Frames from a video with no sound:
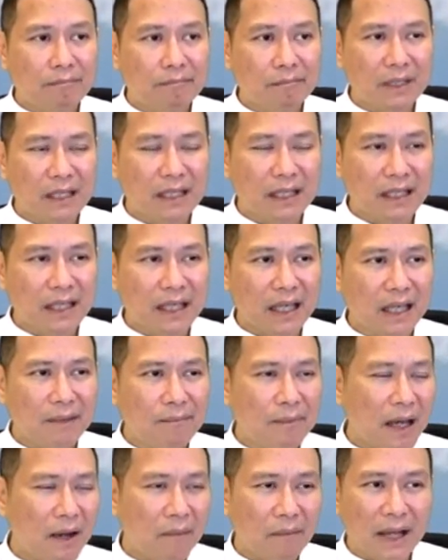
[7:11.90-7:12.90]
มี
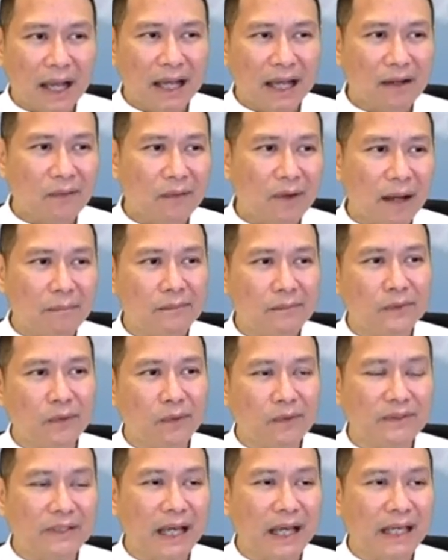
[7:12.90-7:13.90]
ภาวะความส
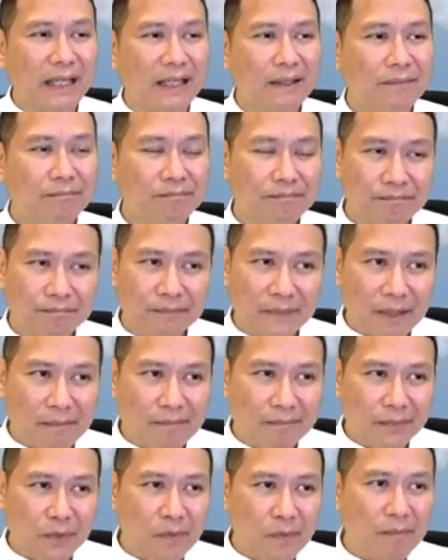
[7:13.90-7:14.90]
งสัยใน
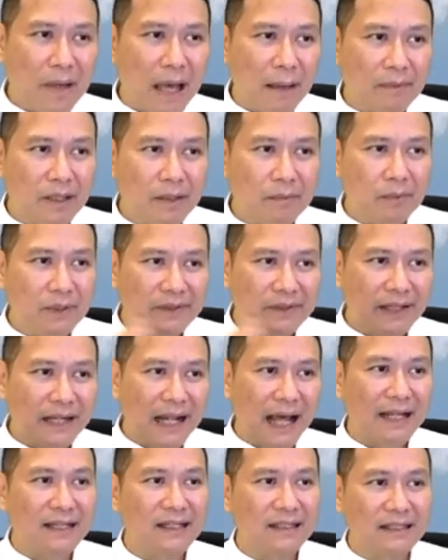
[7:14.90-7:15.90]
รูปแบบที่พิส
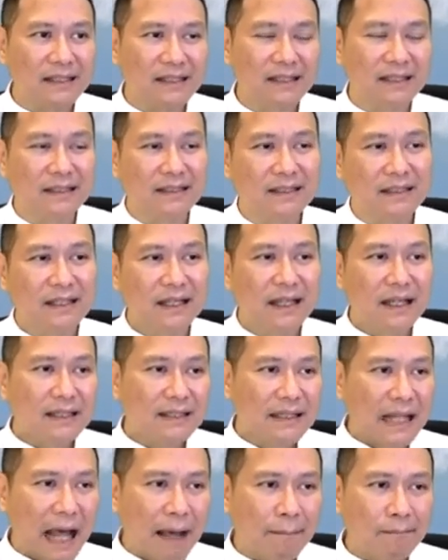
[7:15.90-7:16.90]
ดารอื่
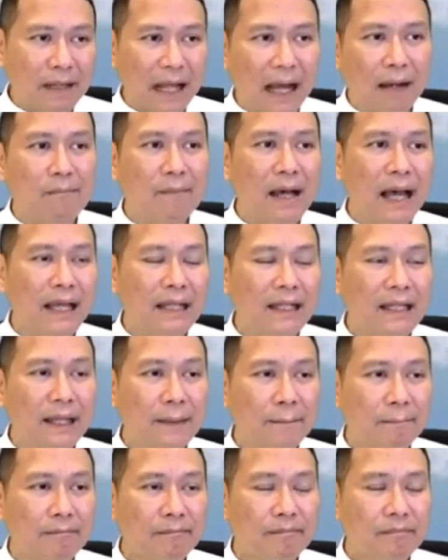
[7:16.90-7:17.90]
นๆ ตามหลังมาเนี่
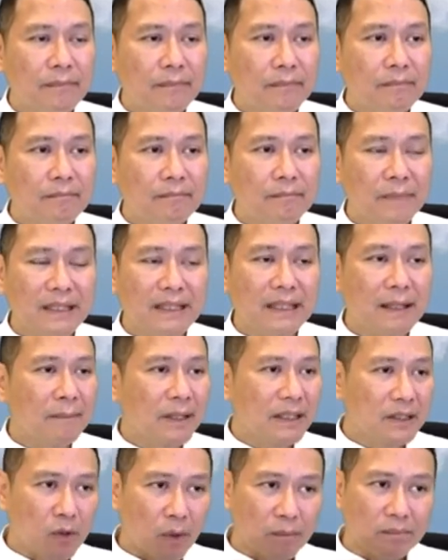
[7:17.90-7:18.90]
ยมันจะ
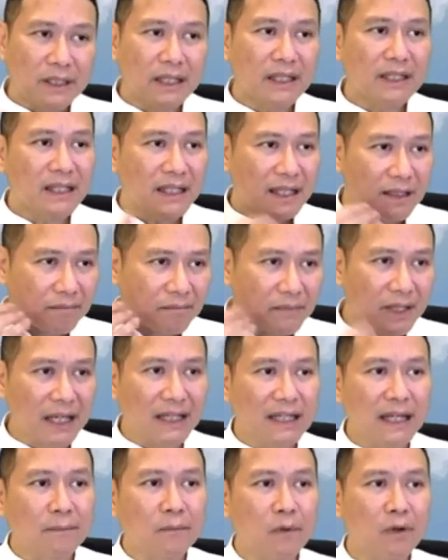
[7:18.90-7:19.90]
มาจบที่นี่เหมือ
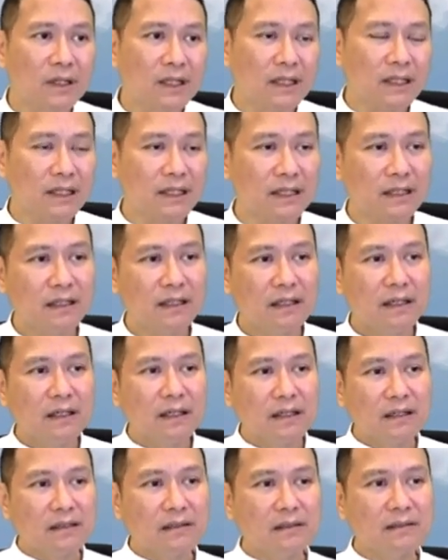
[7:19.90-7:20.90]
นกันหมดเลย
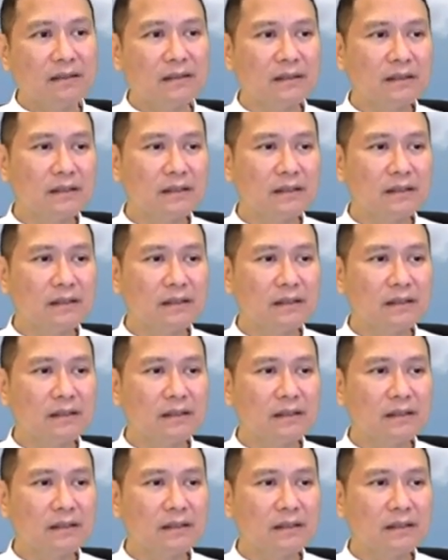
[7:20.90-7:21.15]
คือ